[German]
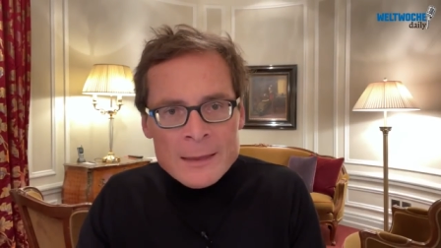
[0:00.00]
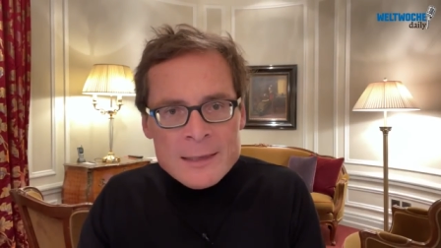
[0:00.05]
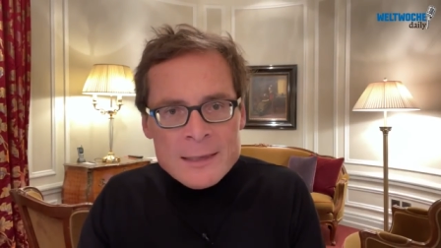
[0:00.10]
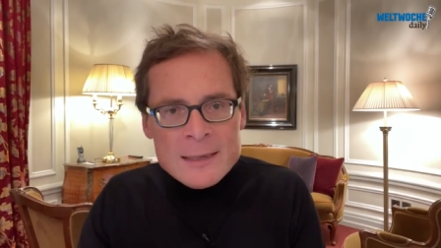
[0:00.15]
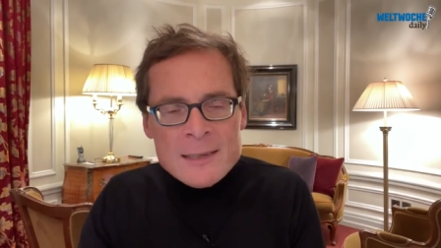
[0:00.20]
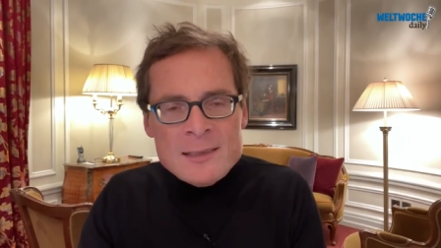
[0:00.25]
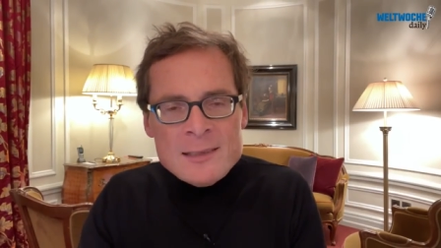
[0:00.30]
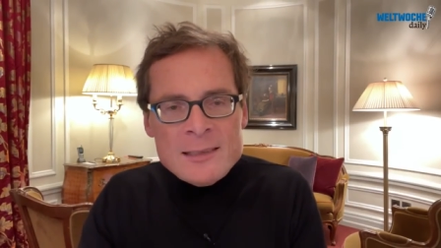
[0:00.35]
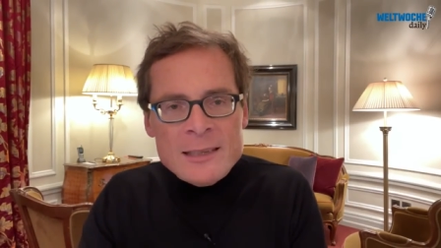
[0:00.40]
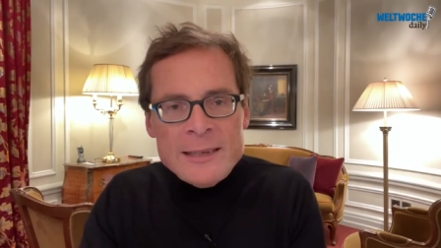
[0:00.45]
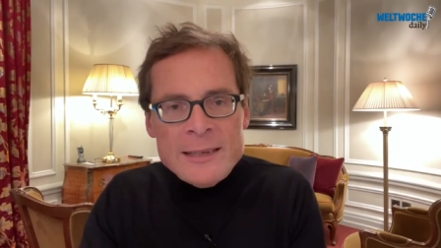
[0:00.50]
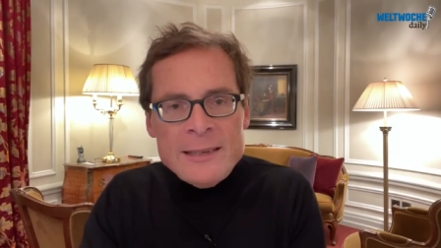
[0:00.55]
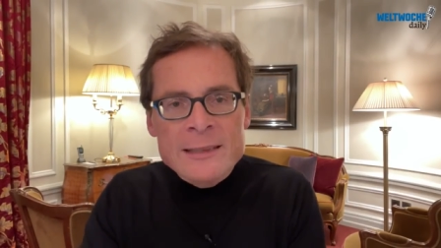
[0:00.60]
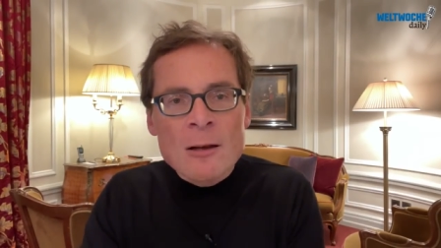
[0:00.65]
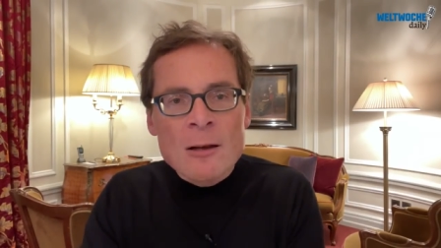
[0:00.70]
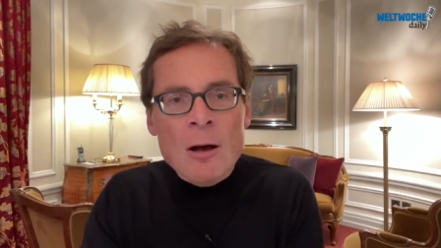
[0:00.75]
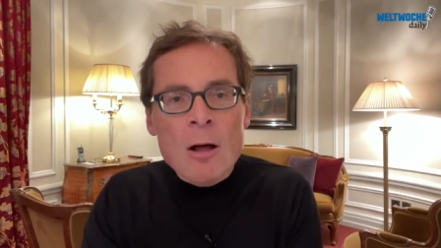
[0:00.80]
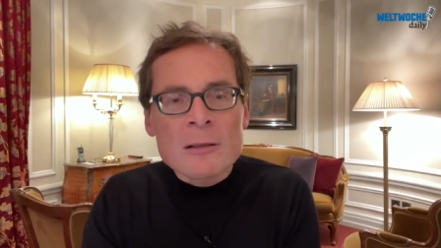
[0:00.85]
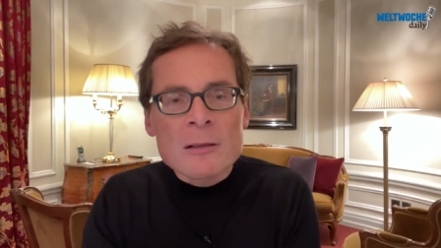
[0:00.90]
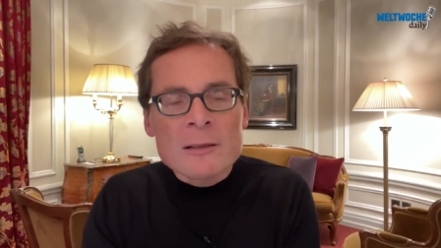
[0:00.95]
diesen
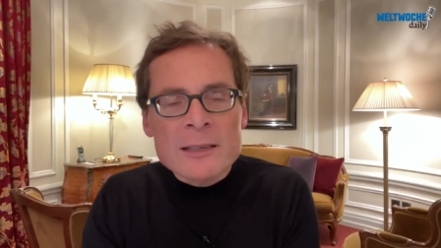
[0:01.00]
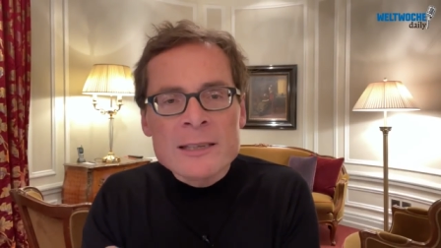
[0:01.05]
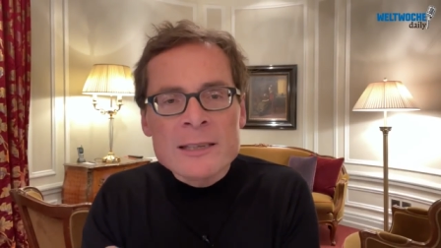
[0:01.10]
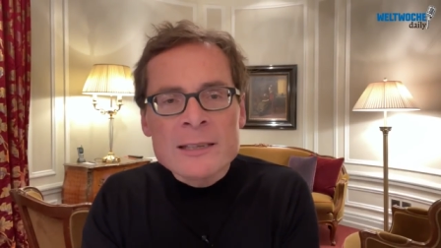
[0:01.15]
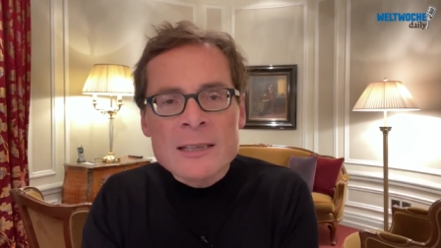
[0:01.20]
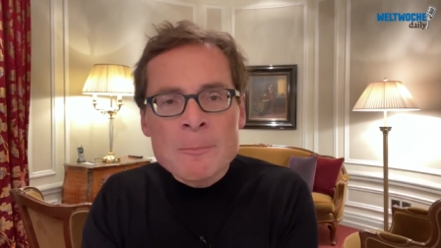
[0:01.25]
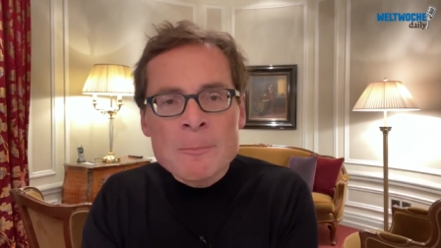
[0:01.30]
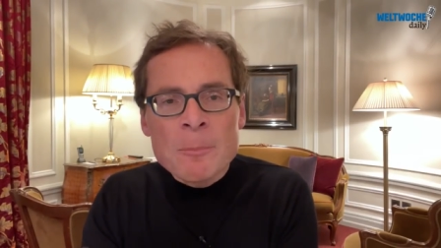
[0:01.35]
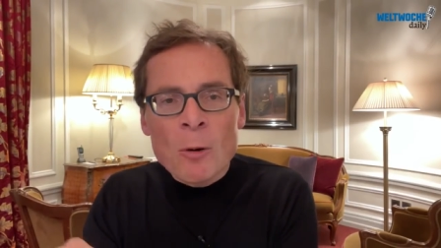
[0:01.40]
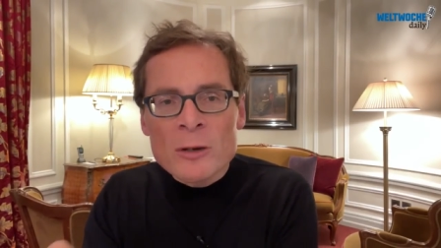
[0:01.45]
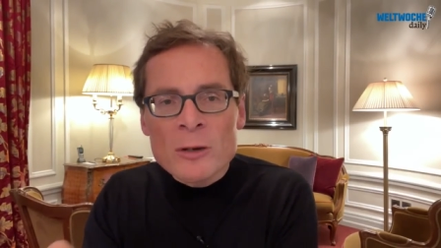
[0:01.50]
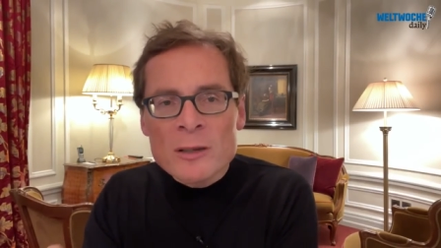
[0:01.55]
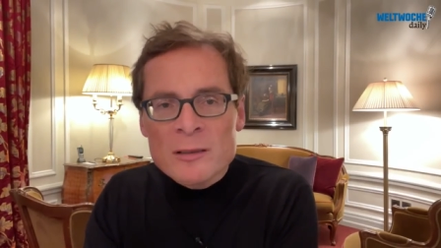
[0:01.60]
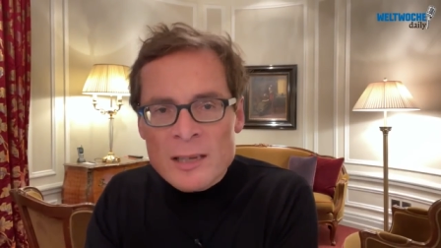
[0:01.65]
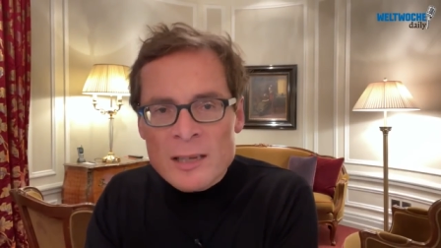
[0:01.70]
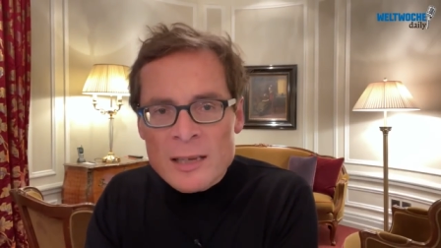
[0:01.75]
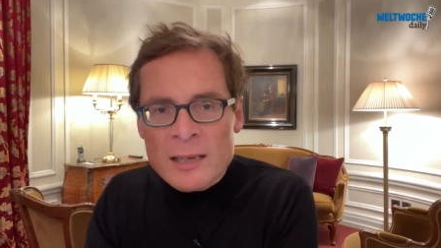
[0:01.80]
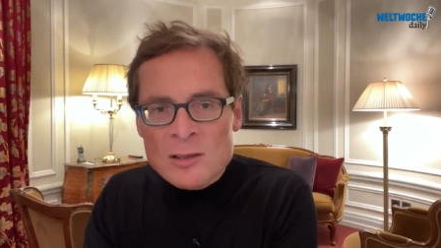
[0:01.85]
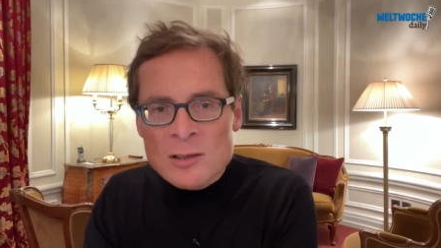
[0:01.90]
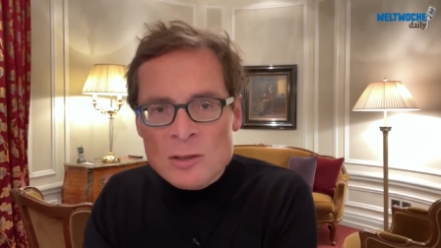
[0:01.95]
Inhalt in die
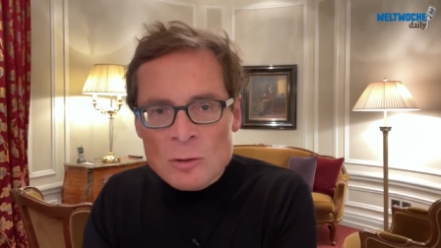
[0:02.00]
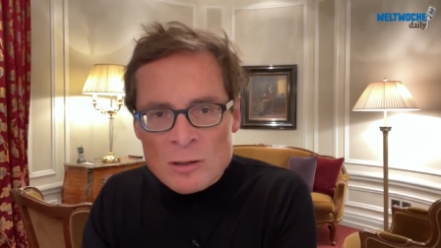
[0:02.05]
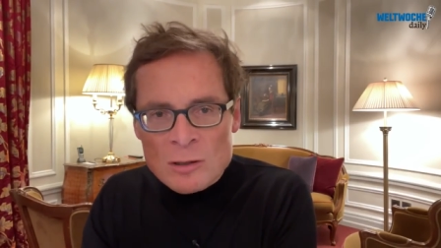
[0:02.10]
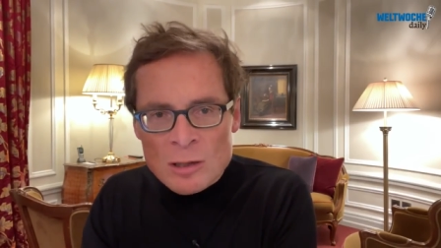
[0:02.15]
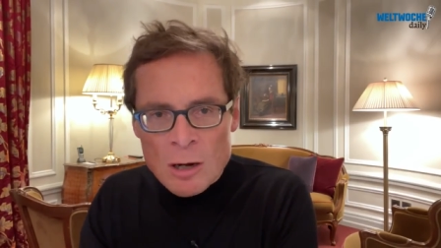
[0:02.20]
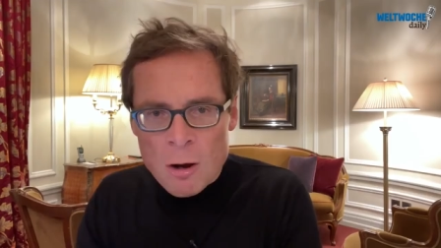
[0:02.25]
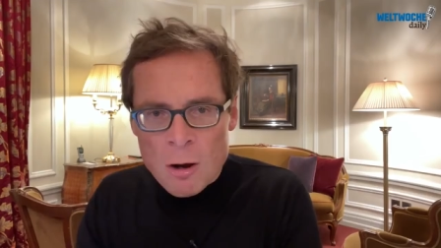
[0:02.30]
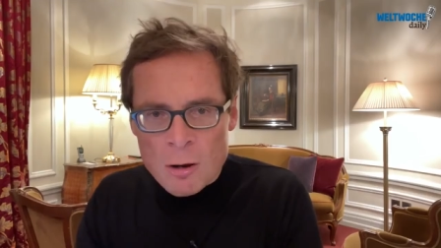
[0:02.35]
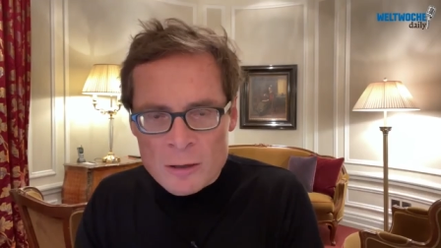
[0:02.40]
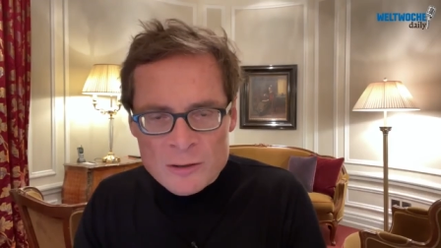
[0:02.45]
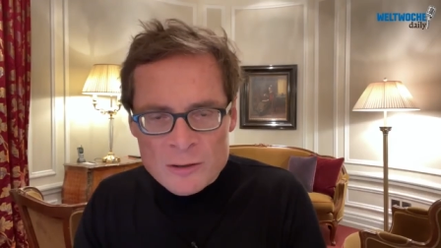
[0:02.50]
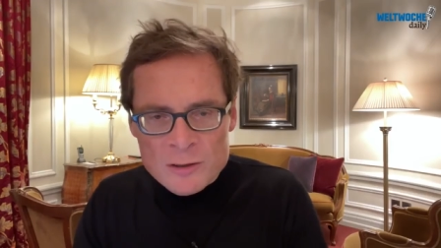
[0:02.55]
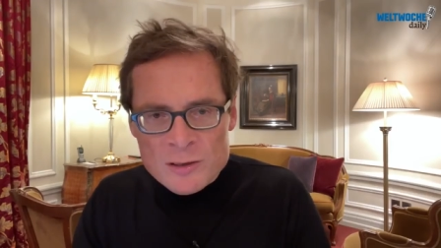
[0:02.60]
Politik zu tragen.